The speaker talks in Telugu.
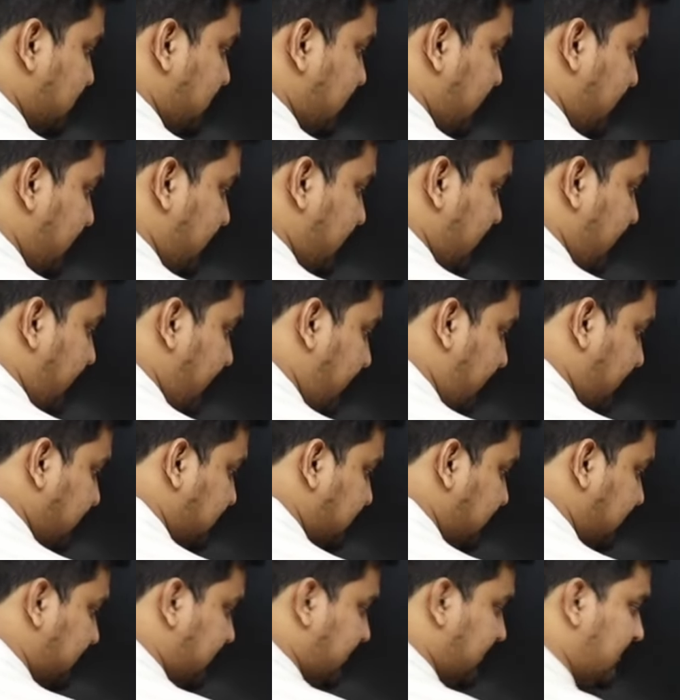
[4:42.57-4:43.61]
ఆన్సర్ ఏంటి అంటే
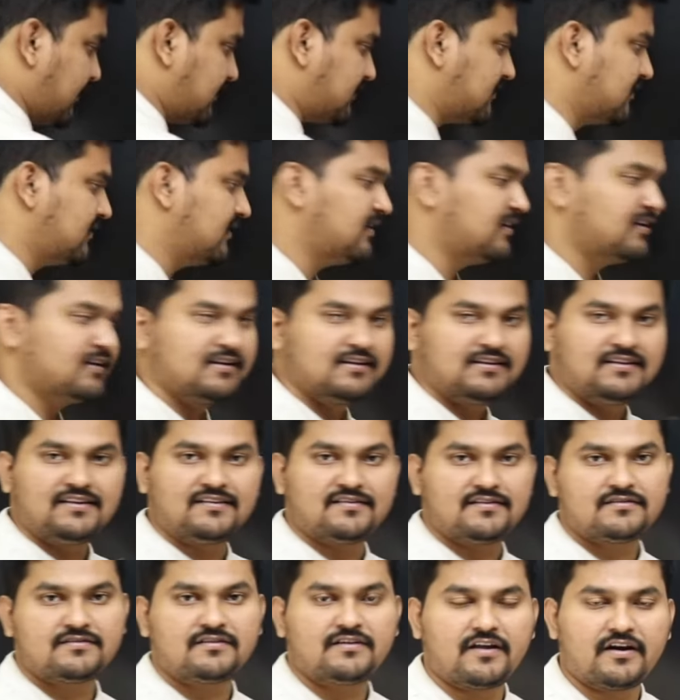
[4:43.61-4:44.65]
కన్సీటెడ్నెస్
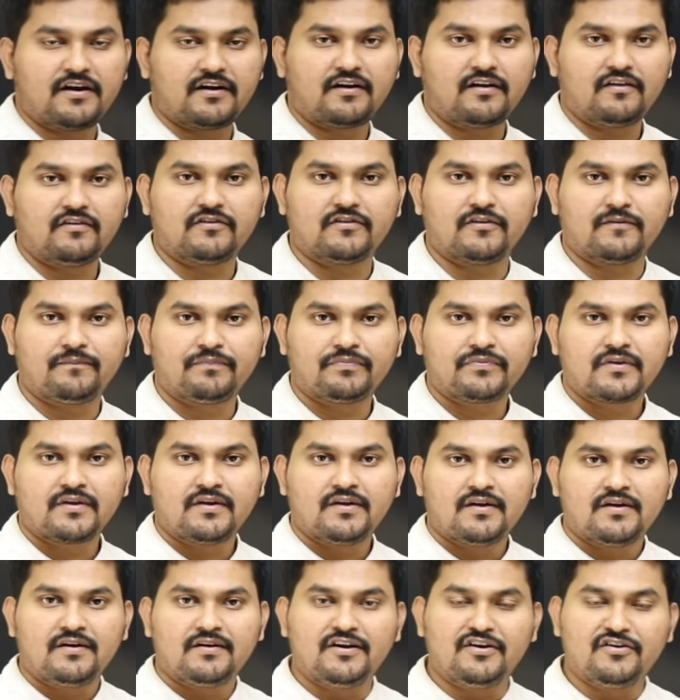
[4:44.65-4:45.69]
దిస్ ఈస్ డైరెక్ట్ ఆన్సర్
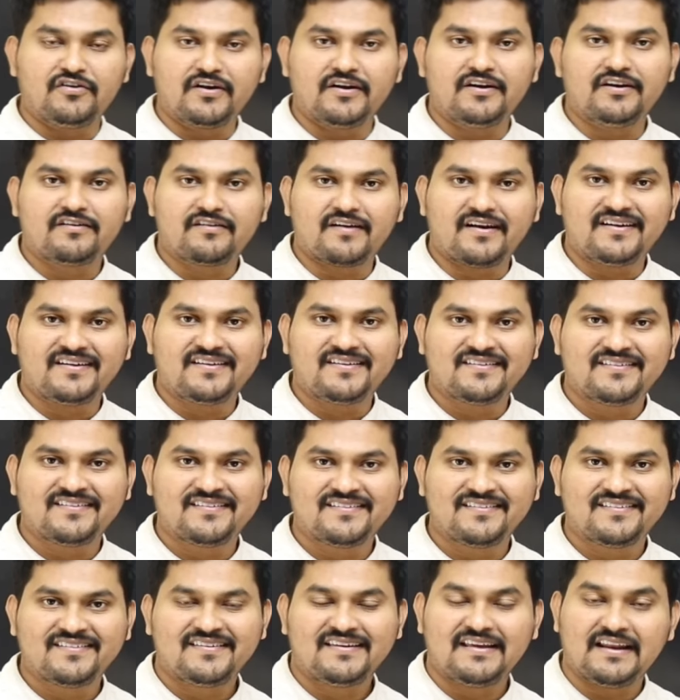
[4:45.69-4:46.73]
డిడ్ యూ గెట్ ఇట్ రైట్
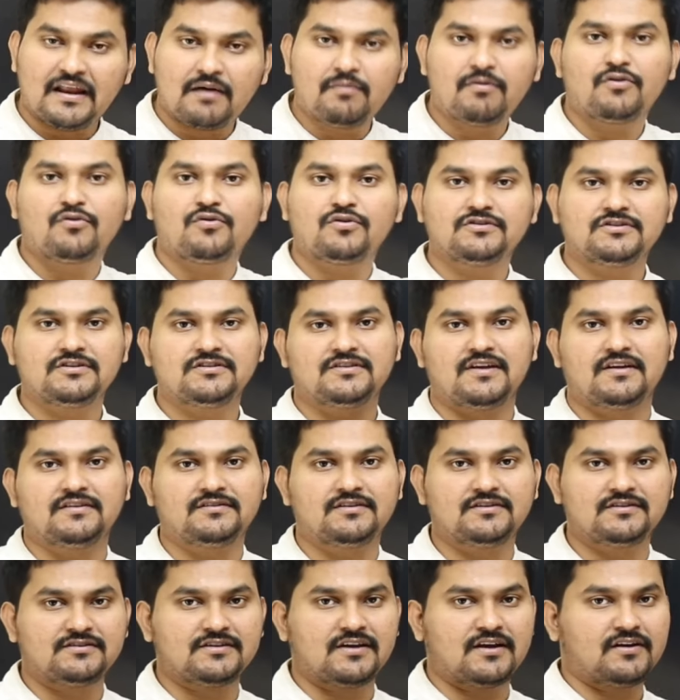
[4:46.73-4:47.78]
ఇలా మనం క్వశ్చన్స్
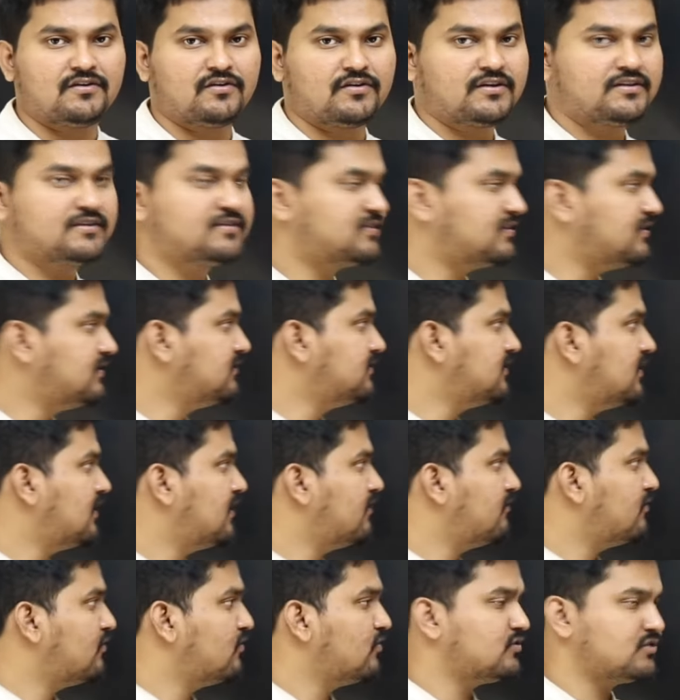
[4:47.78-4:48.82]
ఆన్సర్ చేయాలి ఓకే సీజియల్
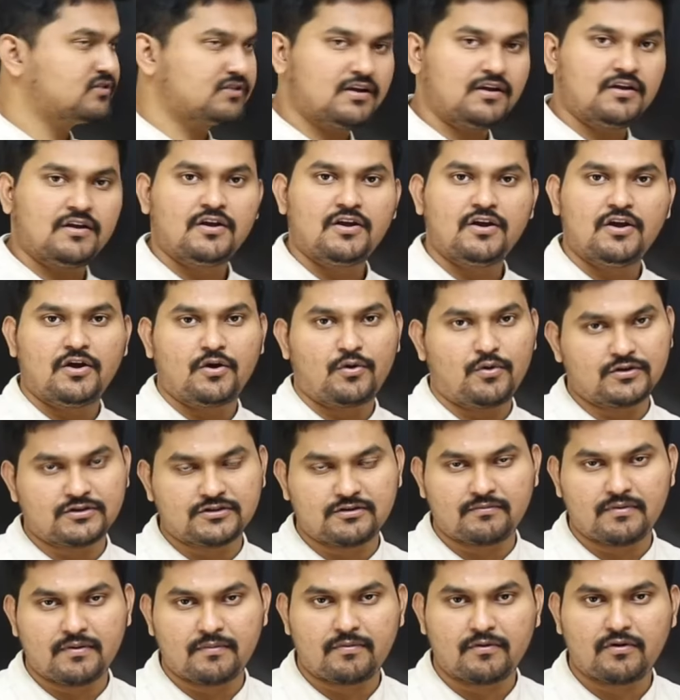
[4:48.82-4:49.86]
లెవెల్లో వచ్చిన
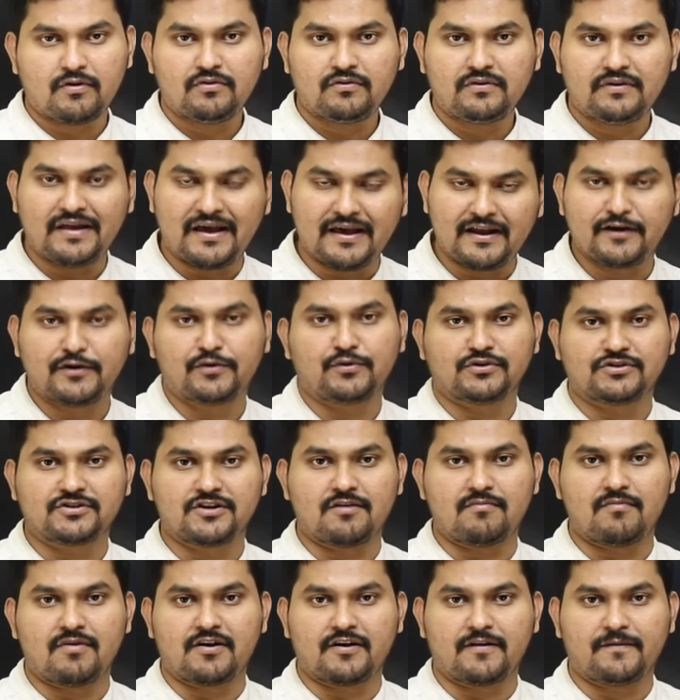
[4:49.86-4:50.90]
క్వశ్చన్ పేపర్లో డైరెక్ట్
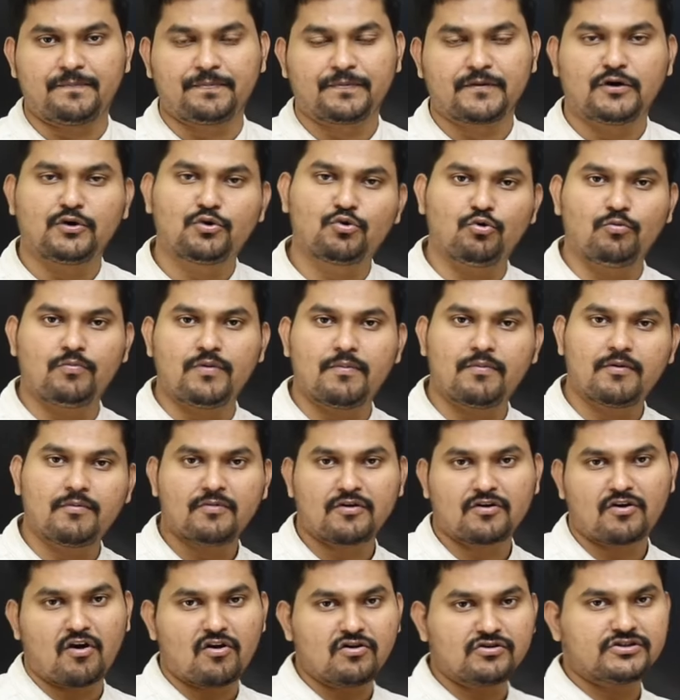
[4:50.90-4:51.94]
క్వశ్చన్ అనమాట ట్రూ పేపర్
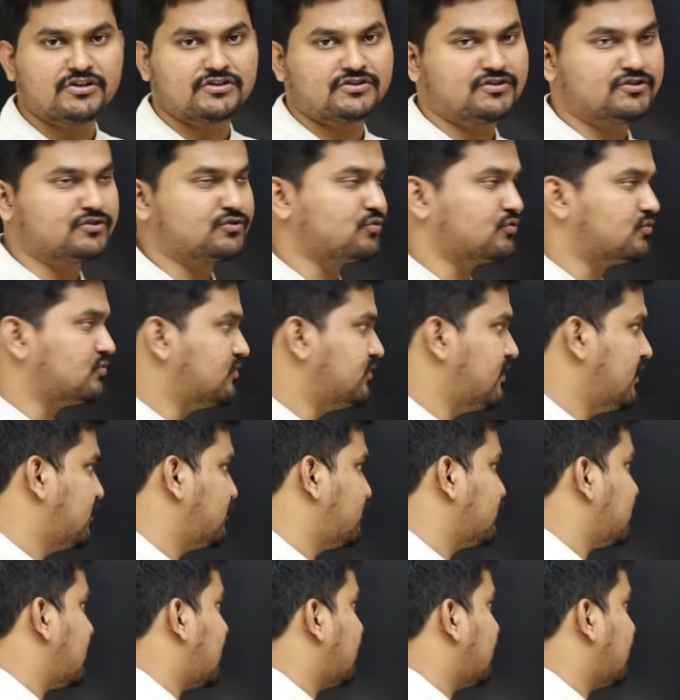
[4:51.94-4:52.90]
మీరు కావాలని చెక్ చేసుకోవచ్చు డేట్తో